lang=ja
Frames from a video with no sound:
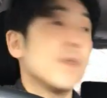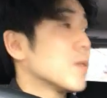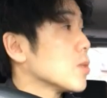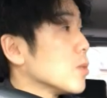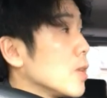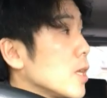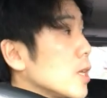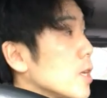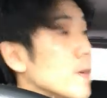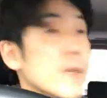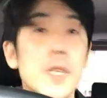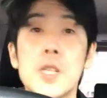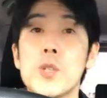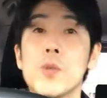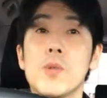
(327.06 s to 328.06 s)
その辺り
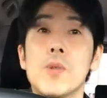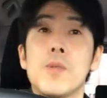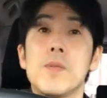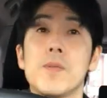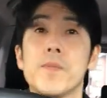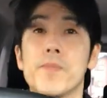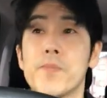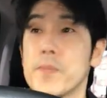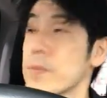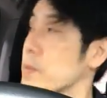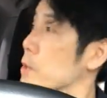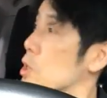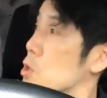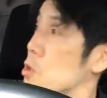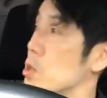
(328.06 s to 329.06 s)
はねちょっと
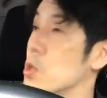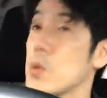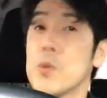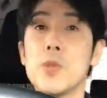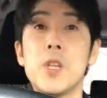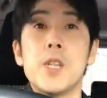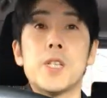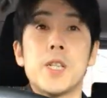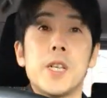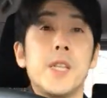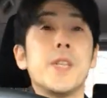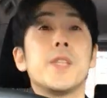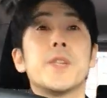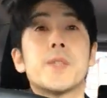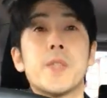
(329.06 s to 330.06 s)
推測にしか
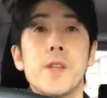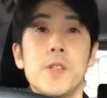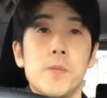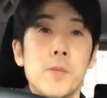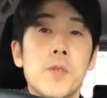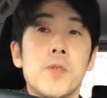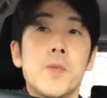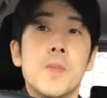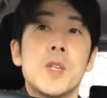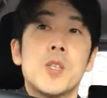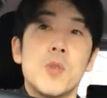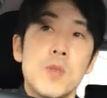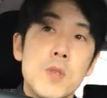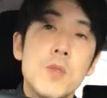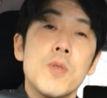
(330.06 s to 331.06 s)
ないんですけれども、まあ、
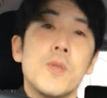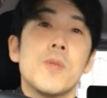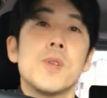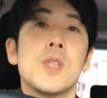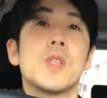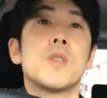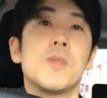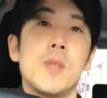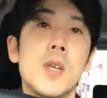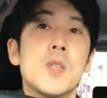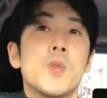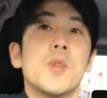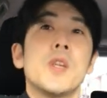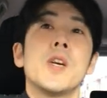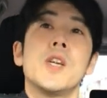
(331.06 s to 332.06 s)
一つの要因ですよね
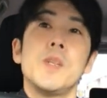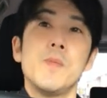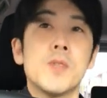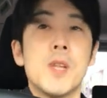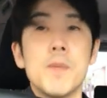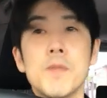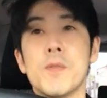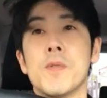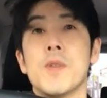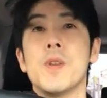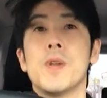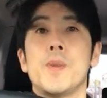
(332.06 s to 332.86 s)
それ以外にも多分